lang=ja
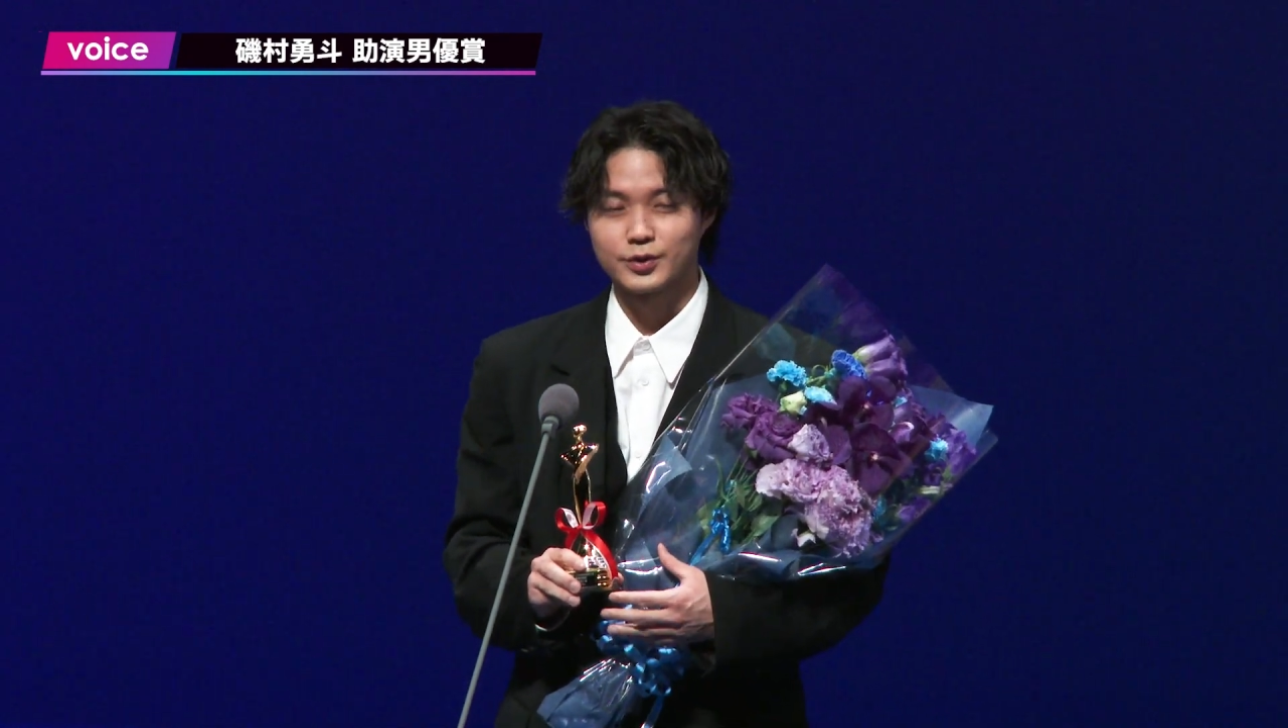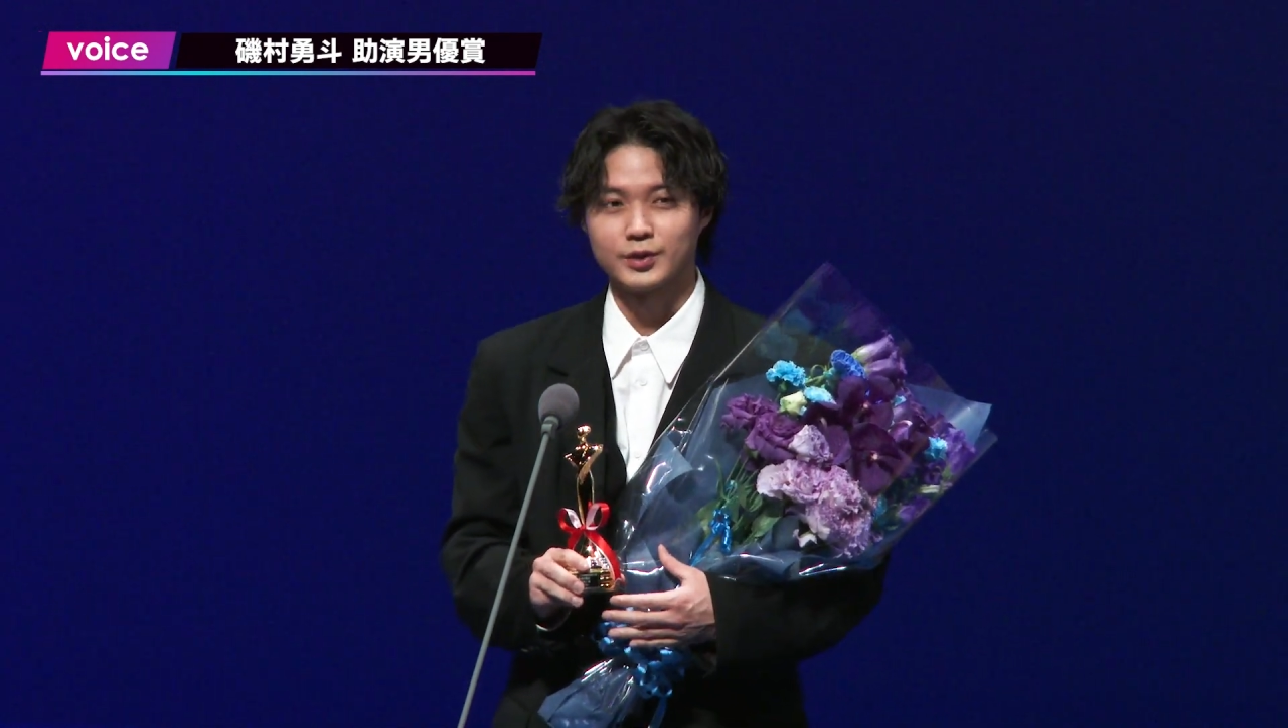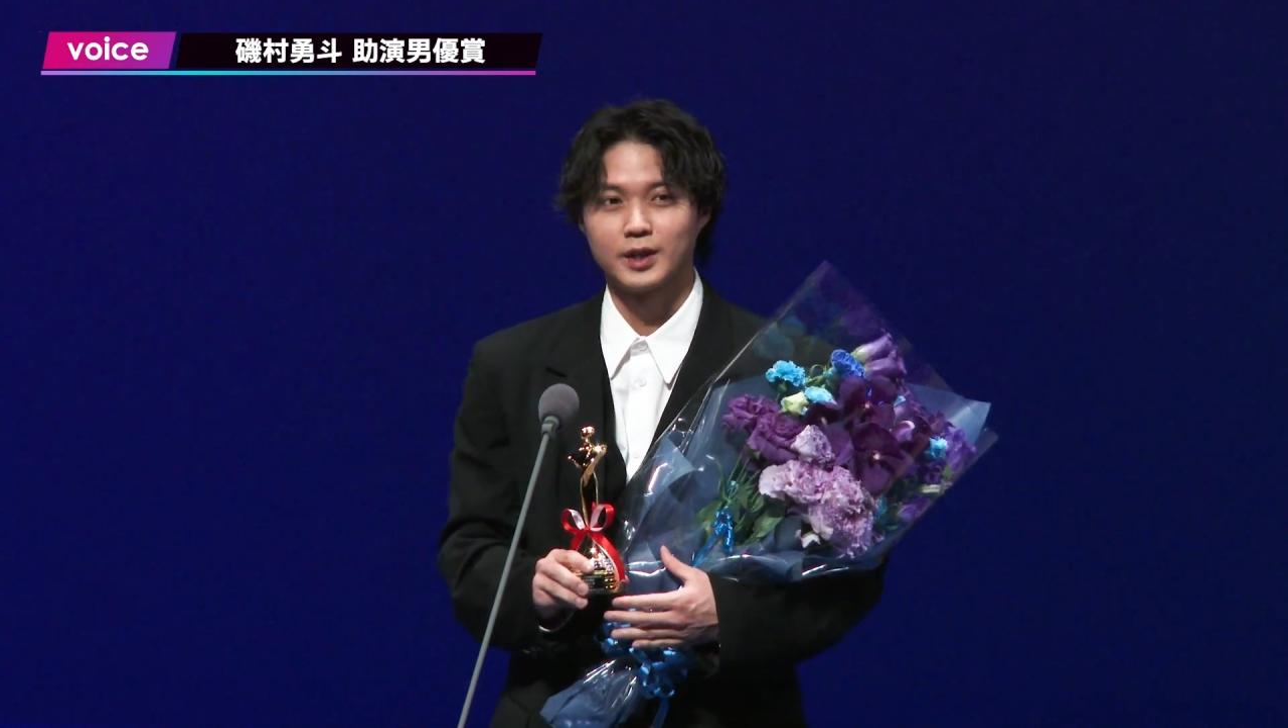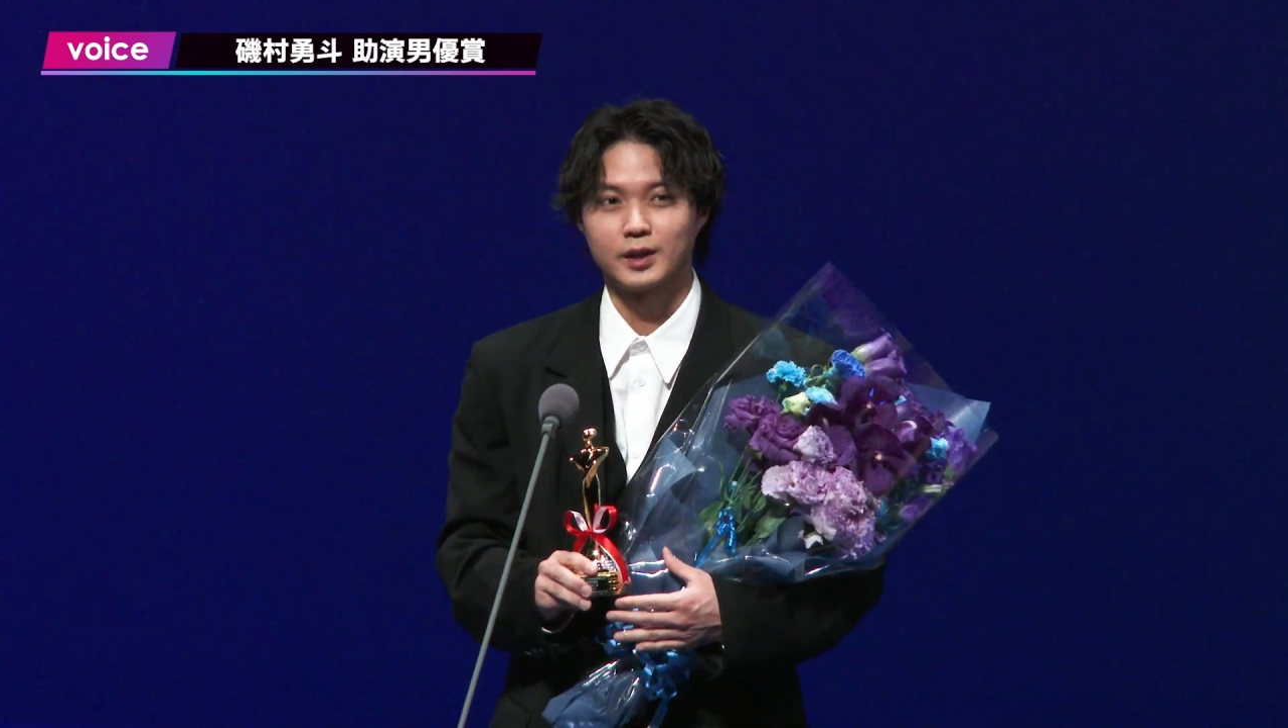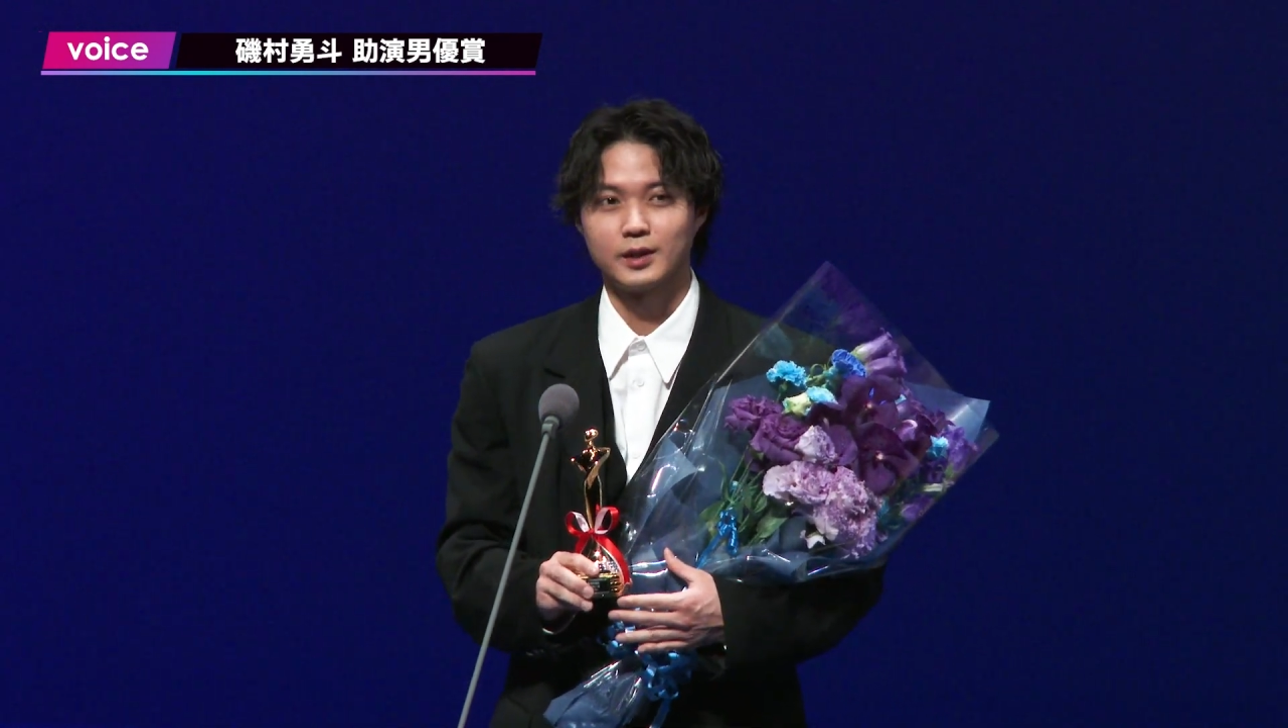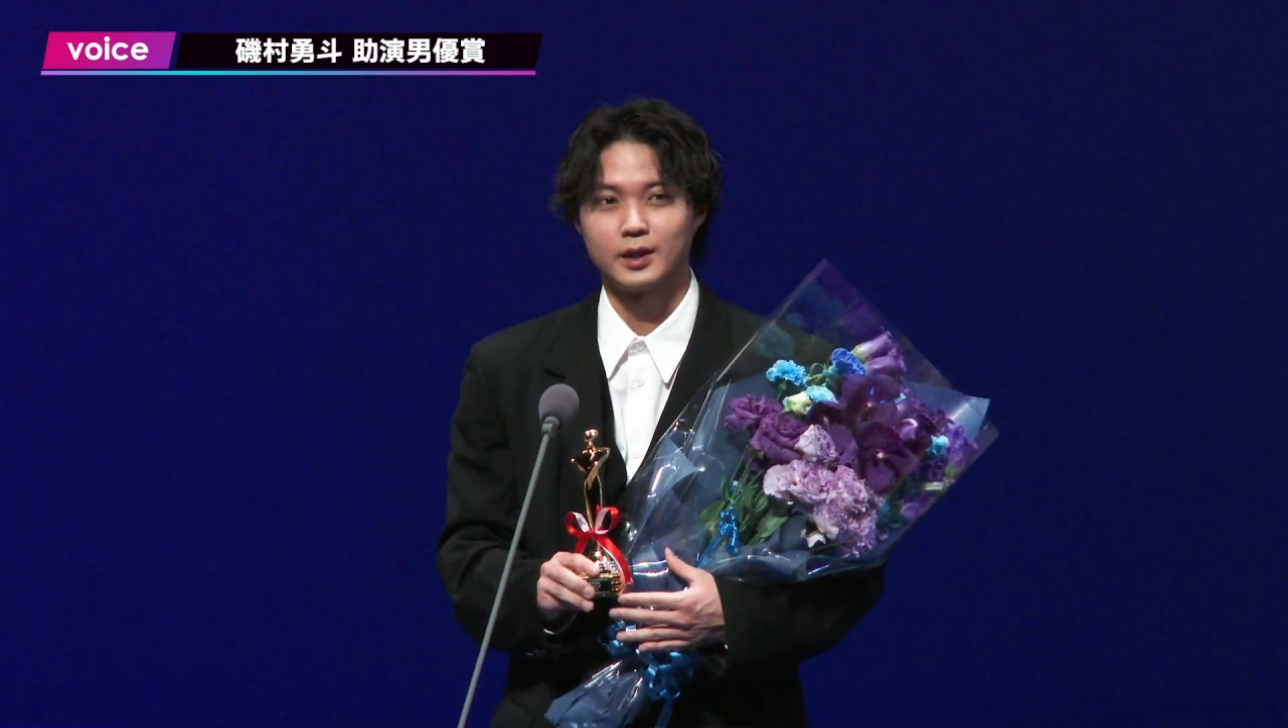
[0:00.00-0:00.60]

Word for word: 作り上げ